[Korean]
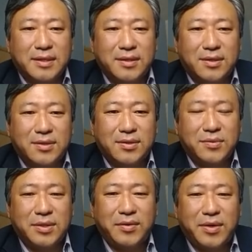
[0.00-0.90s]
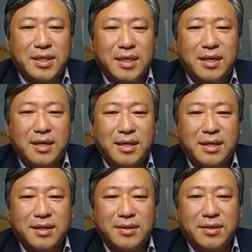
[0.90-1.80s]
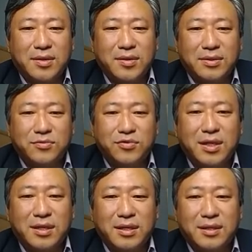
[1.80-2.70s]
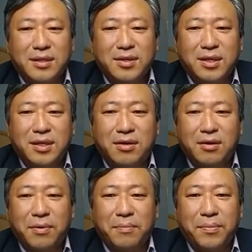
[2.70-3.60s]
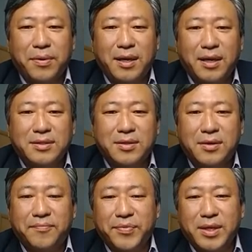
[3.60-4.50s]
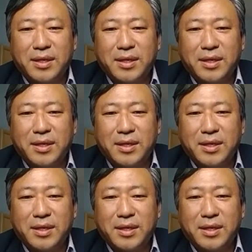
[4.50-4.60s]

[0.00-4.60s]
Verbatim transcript: 어, 또이 회사가 여기 이제 우리나라 인터넷 기업협회에서